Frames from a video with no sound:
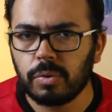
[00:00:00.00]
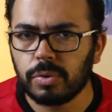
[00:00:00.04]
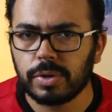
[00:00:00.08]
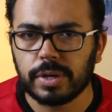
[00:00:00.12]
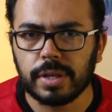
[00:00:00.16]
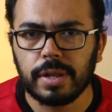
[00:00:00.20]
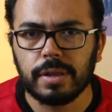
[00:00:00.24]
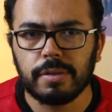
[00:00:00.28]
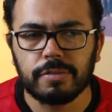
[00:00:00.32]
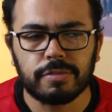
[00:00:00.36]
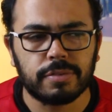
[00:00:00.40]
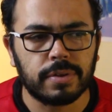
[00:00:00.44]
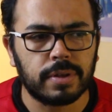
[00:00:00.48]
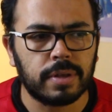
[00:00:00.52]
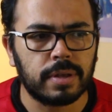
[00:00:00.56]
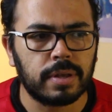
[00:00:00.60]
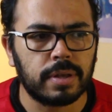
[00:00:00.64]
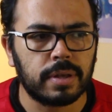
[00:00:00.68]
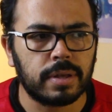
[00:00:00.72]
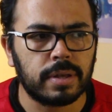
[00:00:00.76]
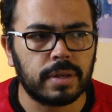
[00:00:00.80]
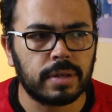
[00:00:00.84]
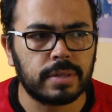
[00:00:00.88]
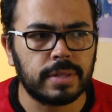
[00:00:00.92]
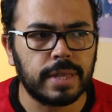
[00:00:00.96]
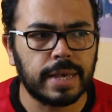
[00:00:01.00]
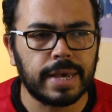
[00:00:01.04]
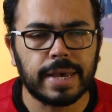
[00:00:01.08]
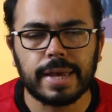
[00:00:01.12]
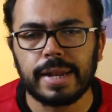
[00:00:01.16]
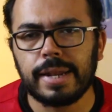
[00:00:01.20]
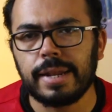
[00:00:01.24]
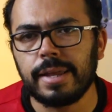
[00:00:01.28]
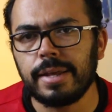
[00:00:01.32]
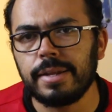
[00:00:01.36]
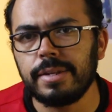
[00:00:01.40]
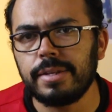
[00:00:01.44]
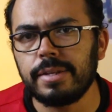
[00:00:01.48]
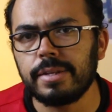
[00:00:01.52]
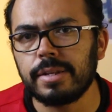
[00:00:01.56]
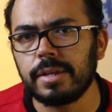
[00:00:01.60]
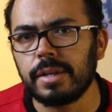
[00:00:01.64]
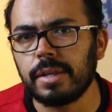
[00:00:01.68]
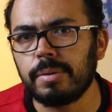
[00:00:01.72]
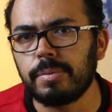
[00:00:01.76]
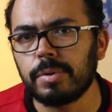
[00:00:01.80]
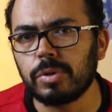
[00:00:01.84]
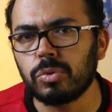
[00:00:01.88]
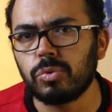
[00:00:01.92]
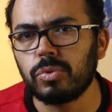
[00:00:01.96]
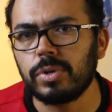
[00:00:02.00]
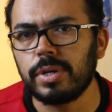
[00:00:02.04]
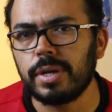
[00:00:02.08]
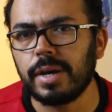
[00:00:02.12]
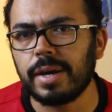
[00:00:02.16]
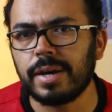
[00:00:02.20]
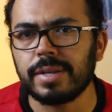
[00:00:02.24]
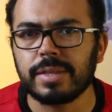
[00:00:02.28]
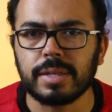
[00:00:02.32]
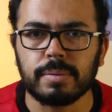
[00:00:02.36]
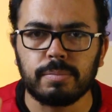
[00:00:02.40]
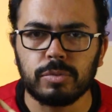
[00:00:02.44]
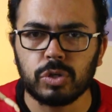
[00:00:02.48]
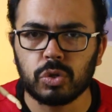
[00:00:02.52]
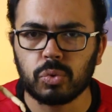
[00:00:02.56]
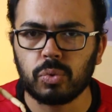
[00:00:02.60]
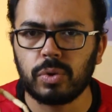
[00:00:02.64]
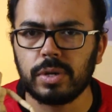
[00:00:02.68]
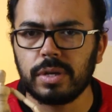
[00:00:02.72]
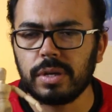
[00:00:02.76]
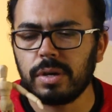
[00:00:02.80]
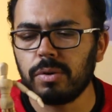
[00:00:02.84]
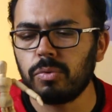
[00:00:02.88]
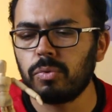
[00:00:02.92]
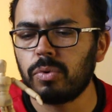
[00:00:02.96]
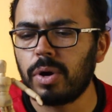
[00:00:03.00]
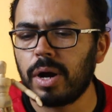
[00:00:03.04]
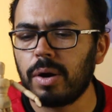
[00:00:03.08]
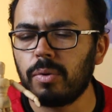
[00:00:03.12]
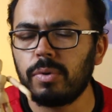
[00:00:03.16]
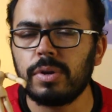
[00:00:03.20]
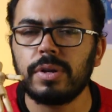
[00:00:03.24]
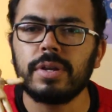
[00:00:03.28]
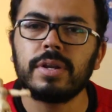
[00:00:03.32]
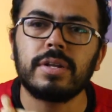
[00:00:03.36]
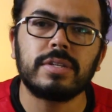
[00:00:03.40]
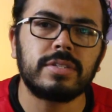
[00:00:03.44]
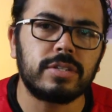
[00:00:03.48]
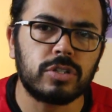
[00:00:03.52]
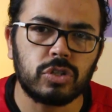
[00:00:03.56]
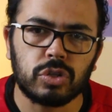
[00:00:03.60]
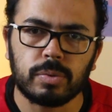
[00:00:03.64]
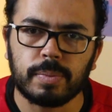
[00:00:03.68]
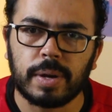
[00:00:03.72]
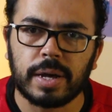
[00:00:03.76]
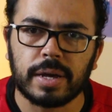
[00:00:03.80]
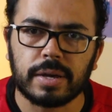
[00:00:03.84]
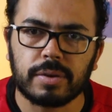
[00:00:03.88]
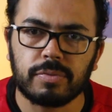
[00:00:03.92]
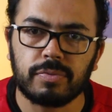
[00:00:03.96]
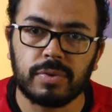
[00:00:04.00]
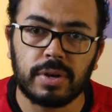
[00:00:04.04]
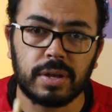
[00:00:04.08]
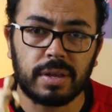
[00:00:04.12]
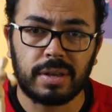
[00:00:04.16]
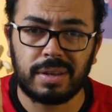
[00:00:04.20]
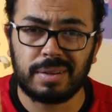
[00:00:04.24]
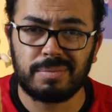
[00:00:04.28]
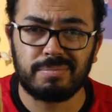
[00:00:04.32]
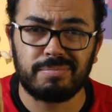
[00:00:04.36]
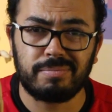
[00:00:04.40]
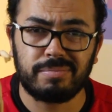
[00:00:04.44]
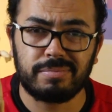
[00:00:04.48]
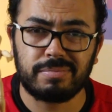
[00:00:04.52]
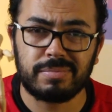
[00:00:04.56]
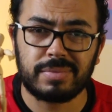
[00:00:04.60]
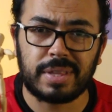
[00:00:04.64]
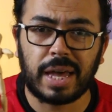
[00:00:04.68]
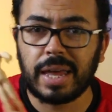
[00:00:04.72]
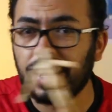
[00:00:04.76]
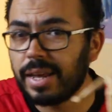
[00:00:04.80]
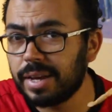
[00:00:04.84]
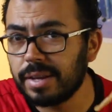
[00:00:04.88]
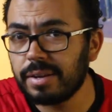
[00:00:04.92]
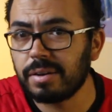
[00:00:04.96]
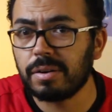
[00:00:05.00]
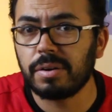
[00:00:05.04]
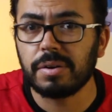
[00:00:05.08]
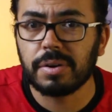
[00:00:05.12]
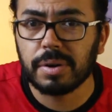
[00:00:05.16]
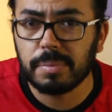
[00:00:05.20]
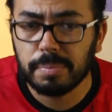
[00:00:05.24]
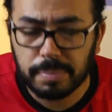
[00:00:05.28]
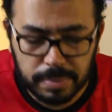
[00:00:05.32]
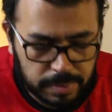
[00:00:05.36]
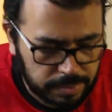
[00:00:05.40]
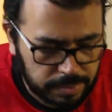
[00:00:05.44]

او كده فده خلاني ان انا برضو ايه اهتم شويه واحاول ان انا اسيرش معاك فتعالى كده نجرب